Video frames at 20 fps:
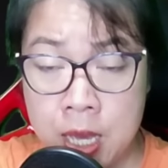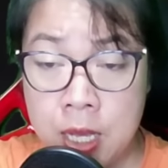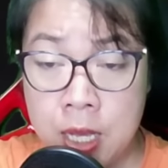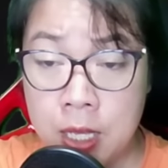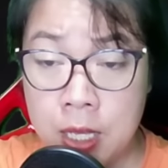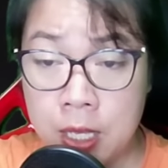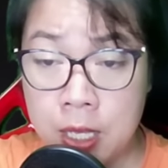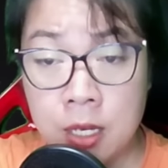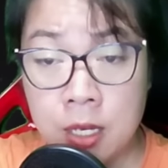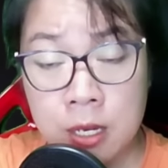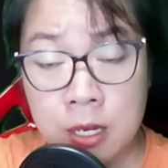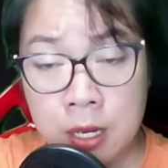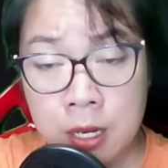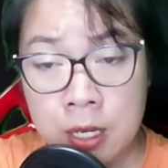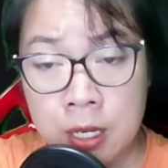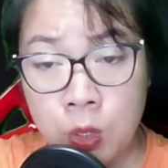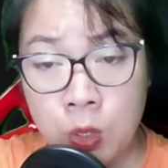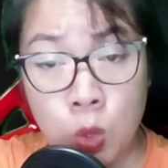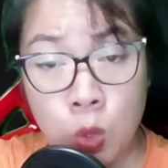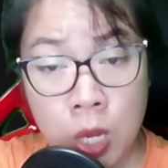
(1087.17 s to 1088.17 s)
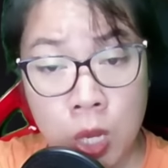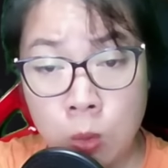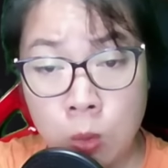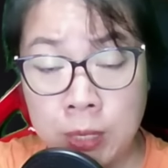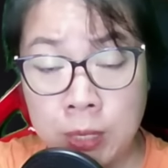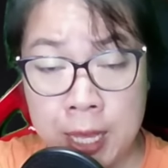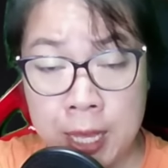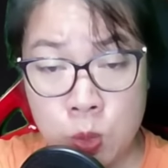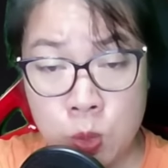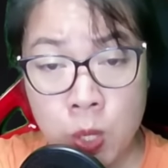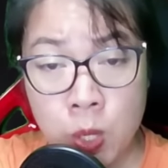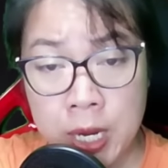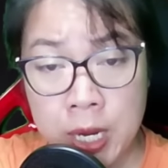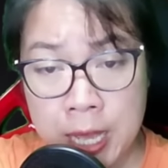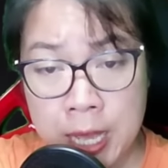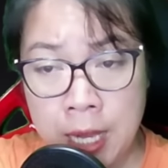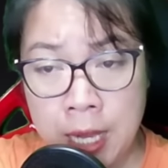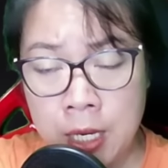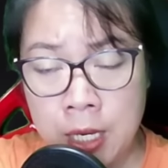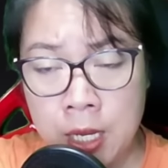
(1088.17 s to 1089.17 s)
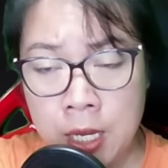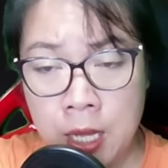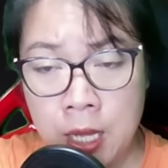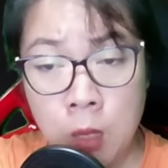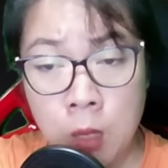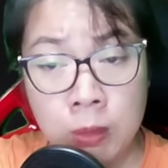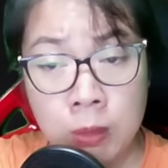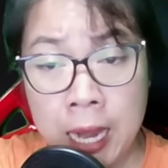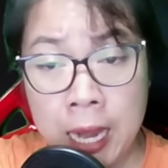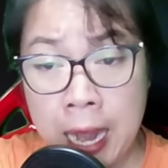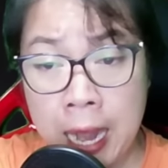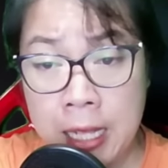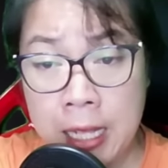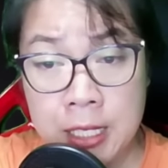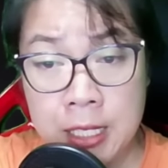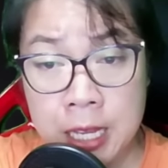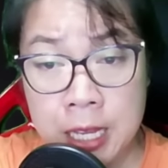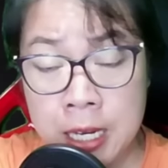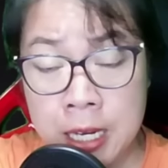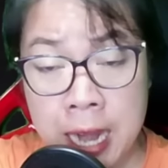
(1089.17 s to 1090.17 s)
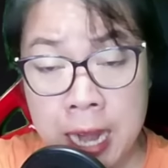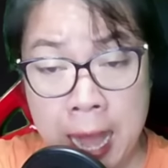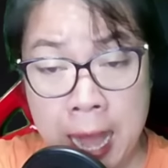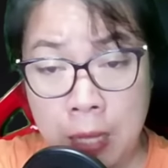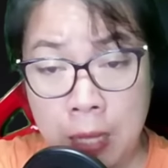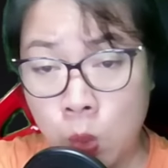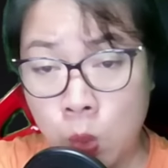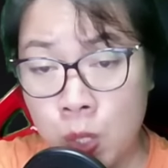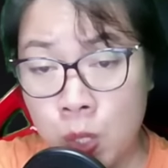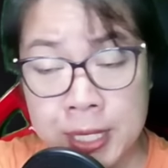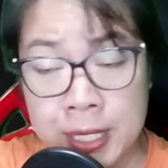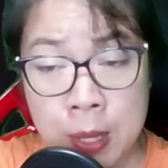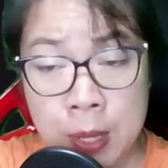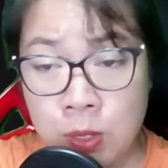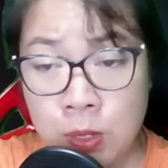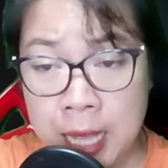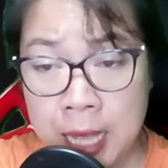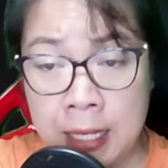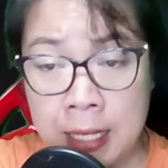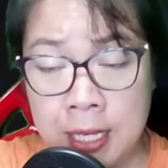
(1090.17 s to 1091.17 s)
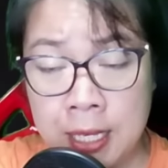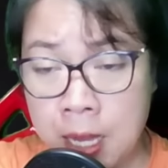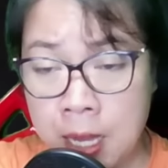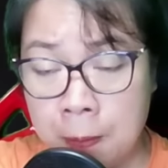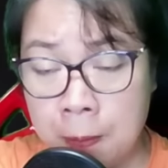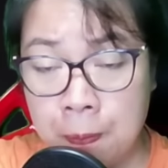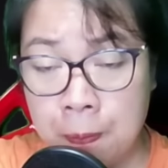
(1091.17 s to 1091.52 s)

Những nơi tôi không thể xuất hiện, ông ta lại chính là ngôi sao sáng nhất.